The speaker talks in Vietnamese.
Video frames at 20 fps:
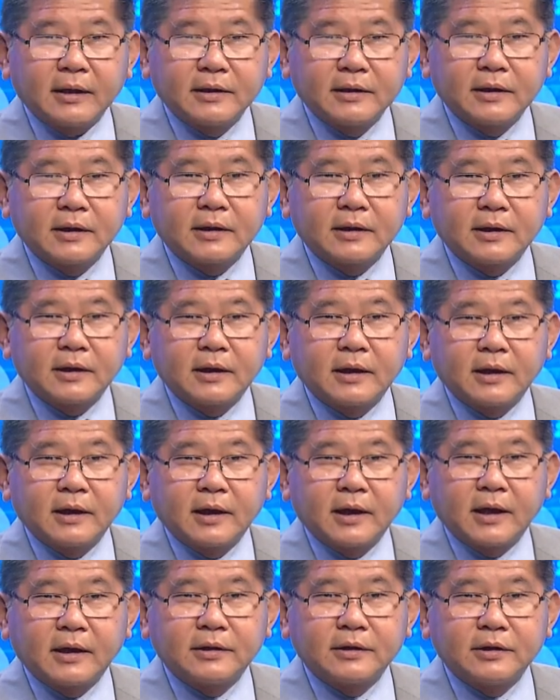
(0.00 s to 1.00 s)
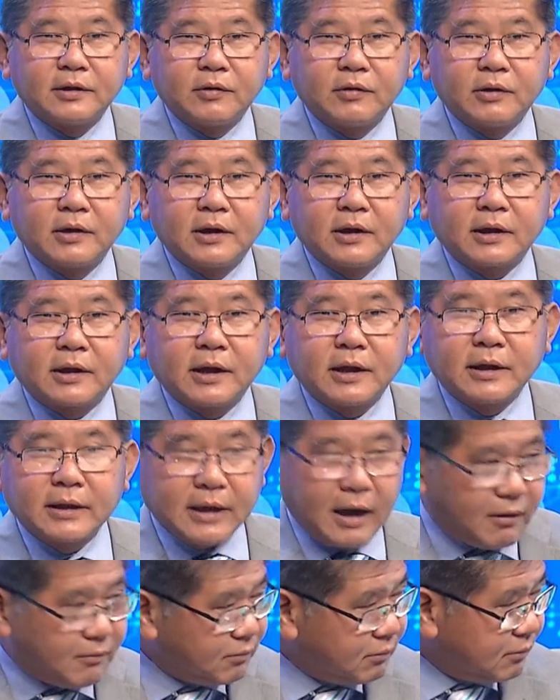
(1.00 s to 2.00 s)
được à, là nhiều người kính
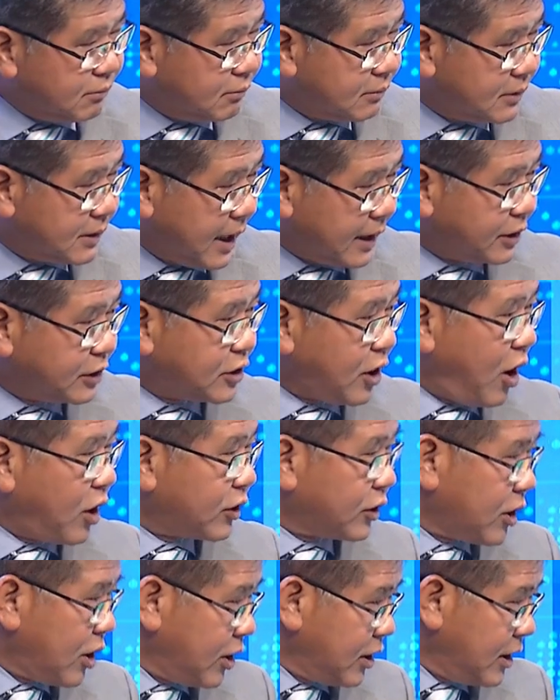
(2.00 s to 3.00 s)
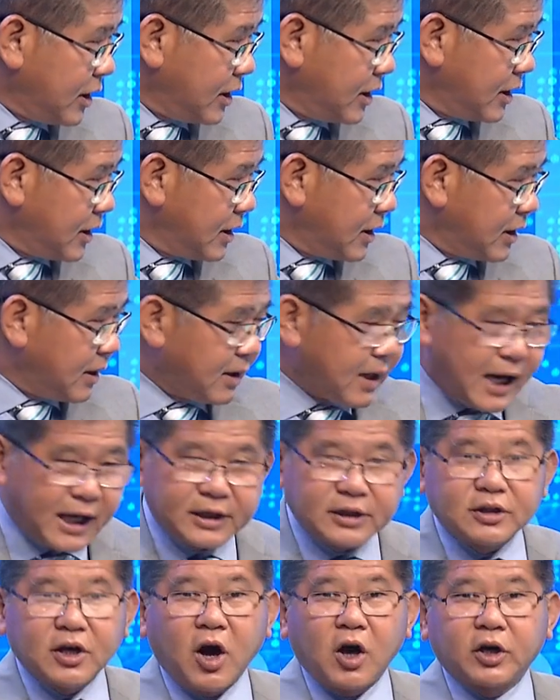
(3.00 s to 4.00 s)
trọng thì anh chọn thôi
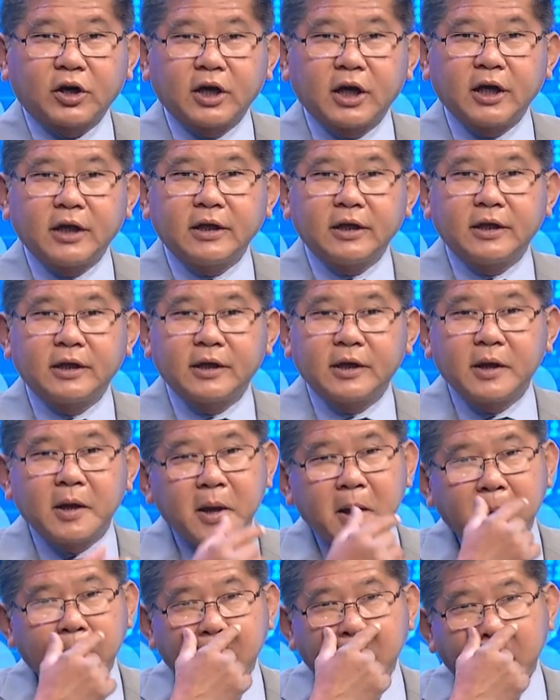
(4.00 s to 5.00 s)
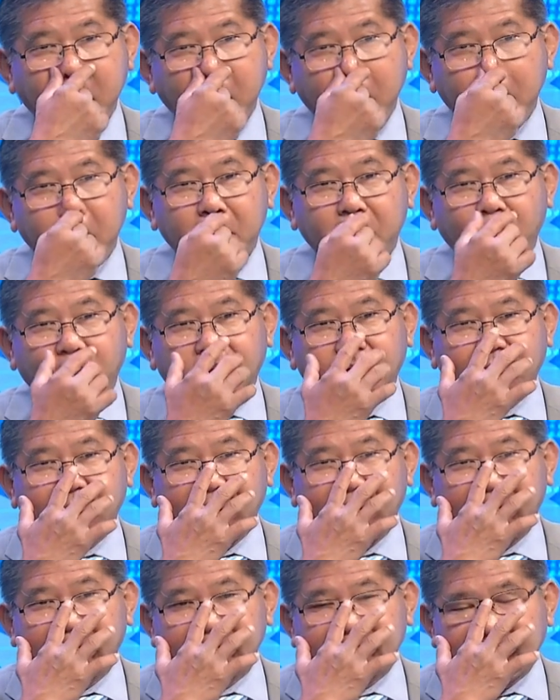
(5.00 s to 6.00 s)
anh chọn thôi một
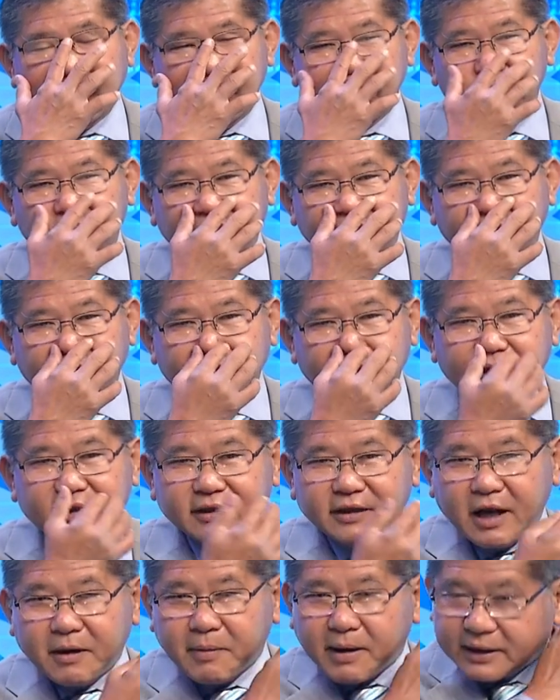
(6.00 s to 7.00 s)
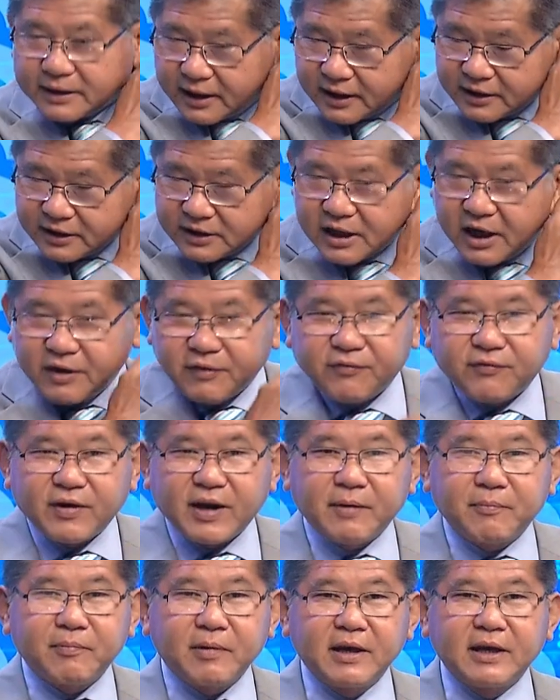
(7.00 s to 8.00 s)
là trong một trận đá banh anh chơi
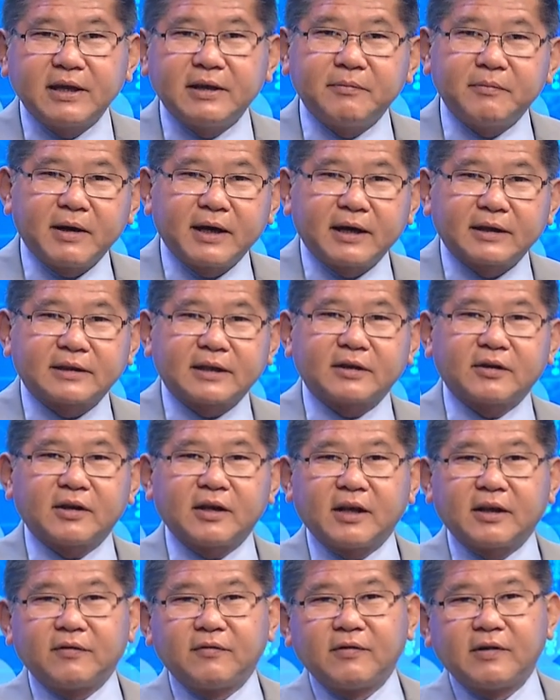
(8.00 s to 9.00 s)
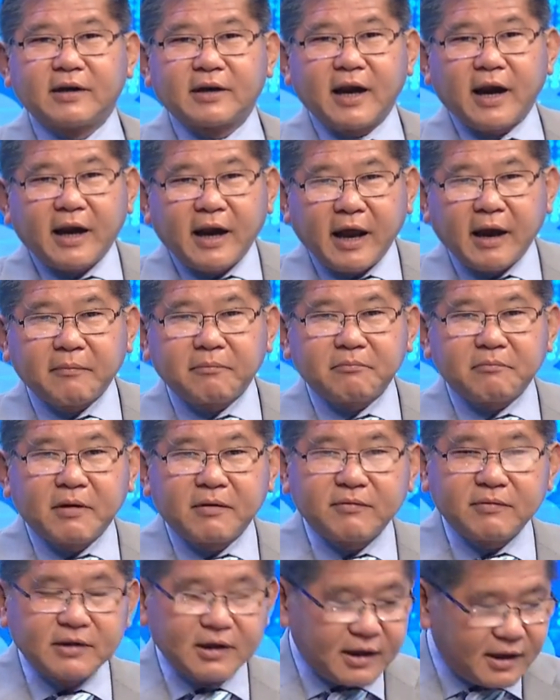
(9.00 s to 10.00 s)
fair play mà người ta nói anh vừa đá đẹp mà
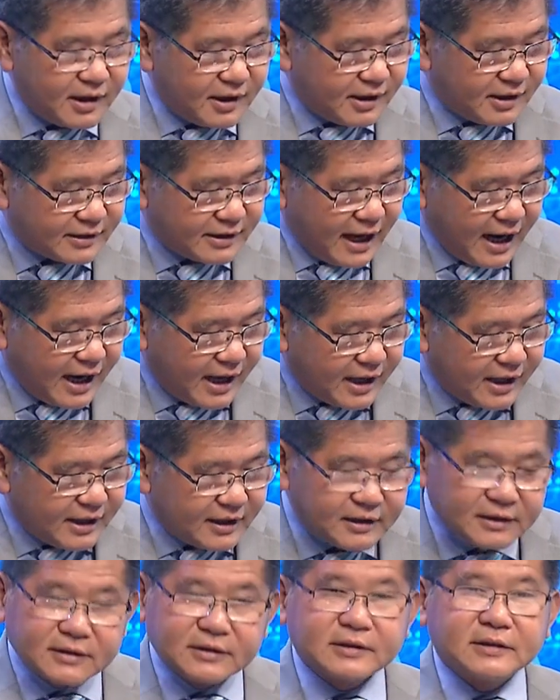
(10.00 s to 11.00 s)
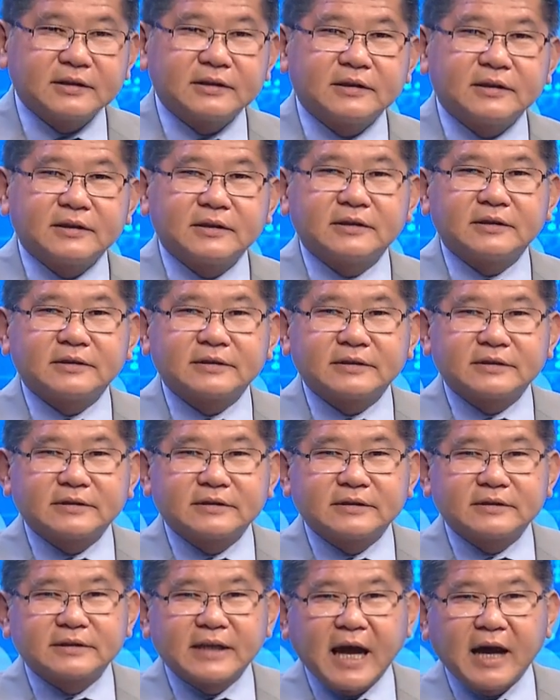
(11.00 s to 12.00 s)
vừa đá ờ,
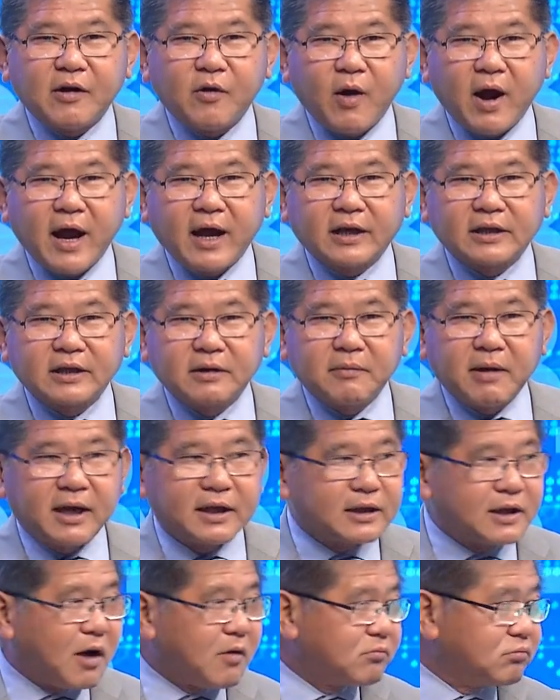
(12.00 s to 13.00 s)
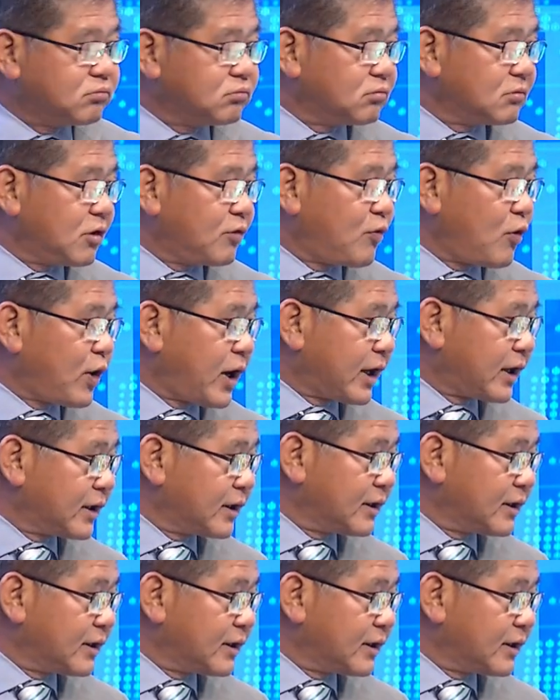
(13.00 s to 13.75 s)
đàng hoàng nhưng mà anh không có vô địch